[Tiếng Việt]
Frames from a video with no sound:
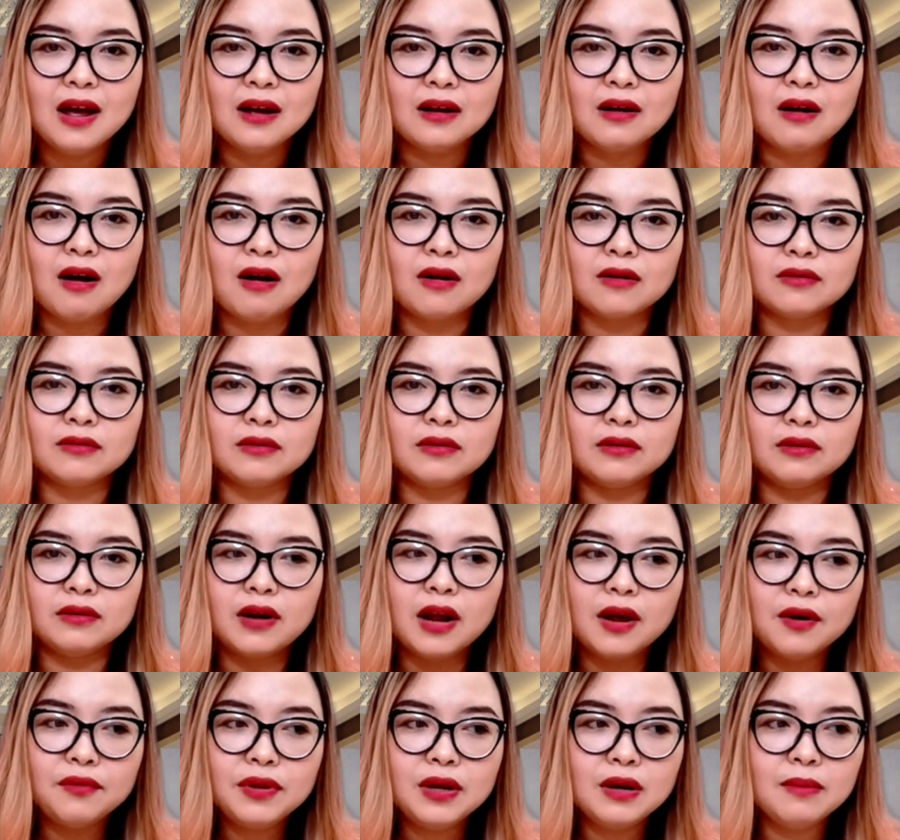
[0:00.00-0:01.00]
còn
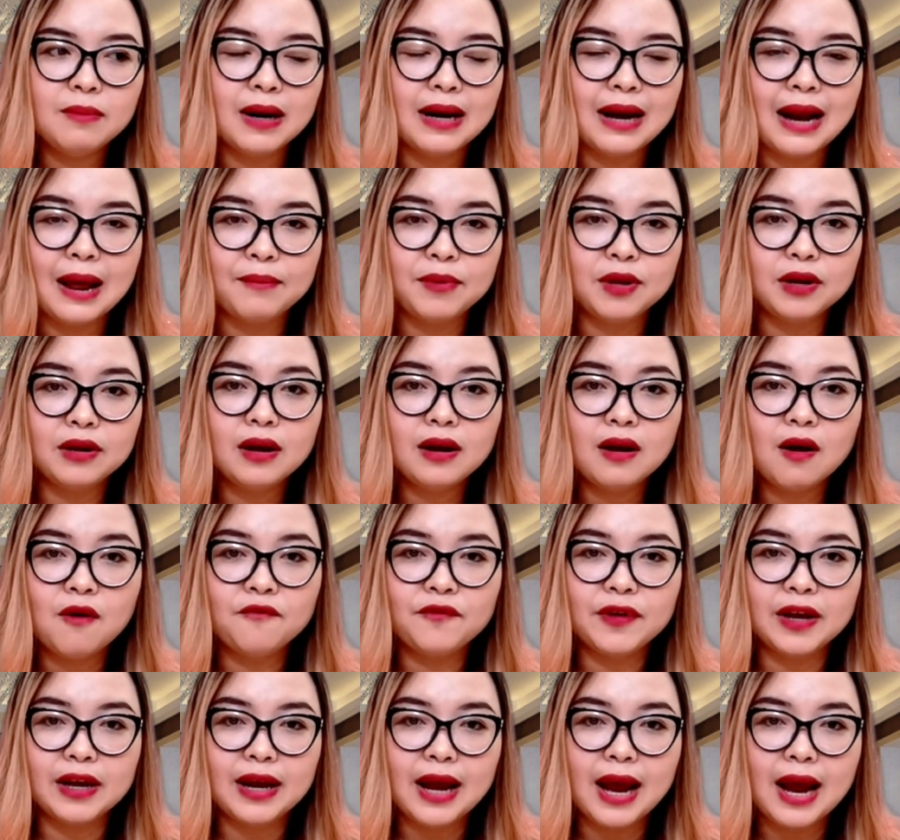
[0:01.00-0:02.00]
nếu như mình làm những cái công
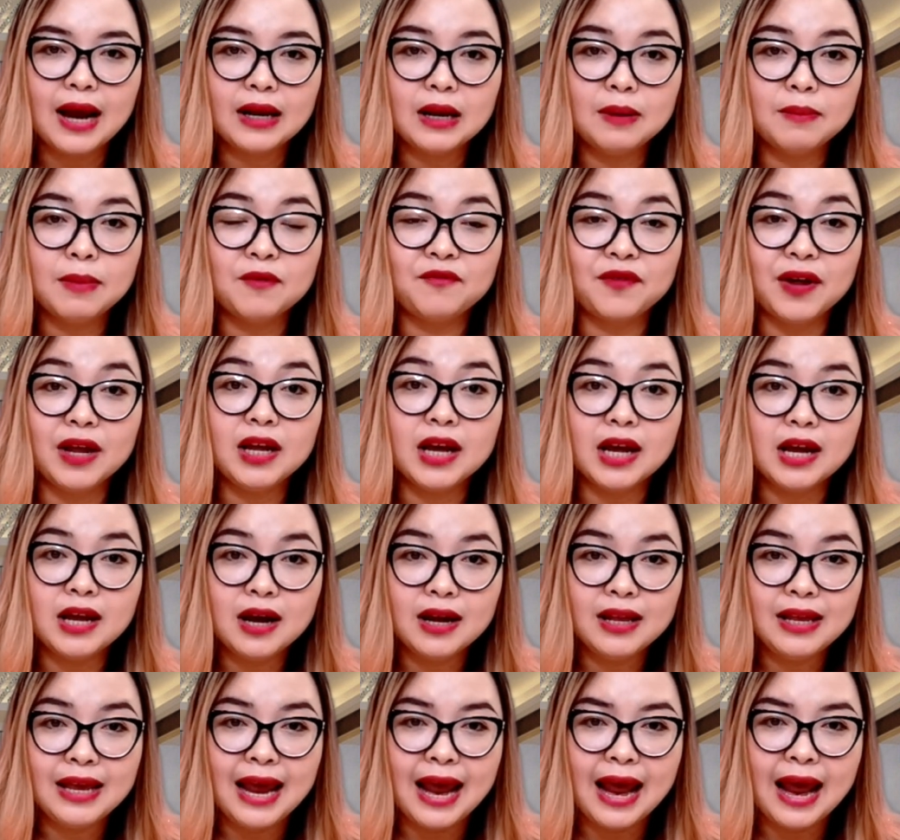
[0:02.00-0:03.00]
việc khác thì mình phải nghỉ ở
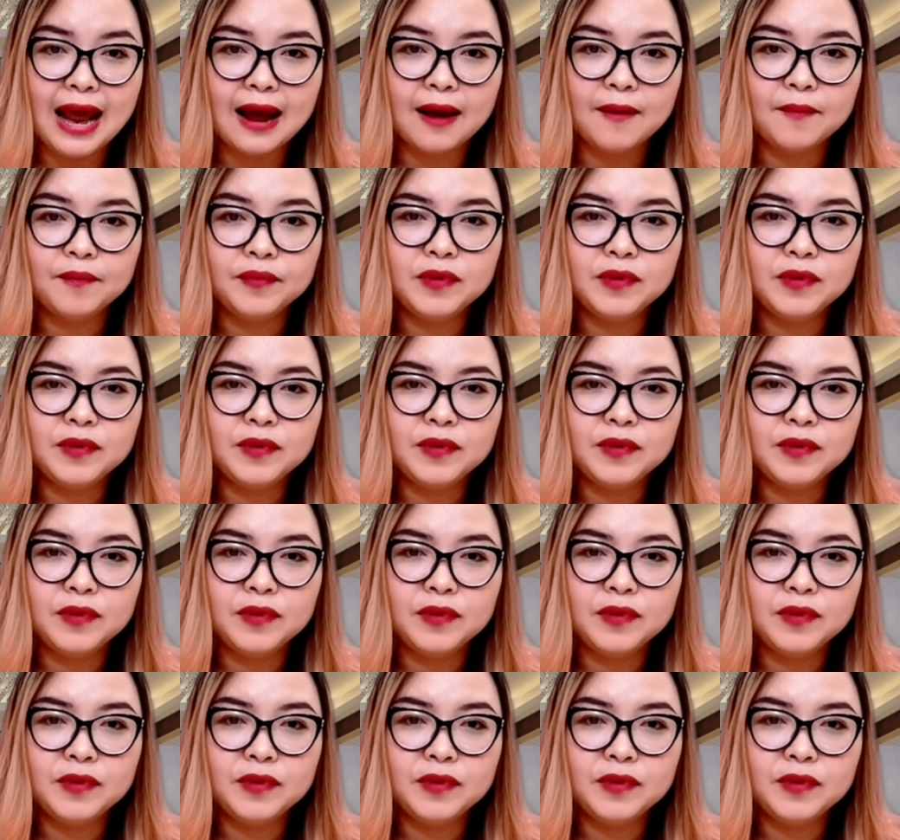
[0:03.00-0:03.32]
nhà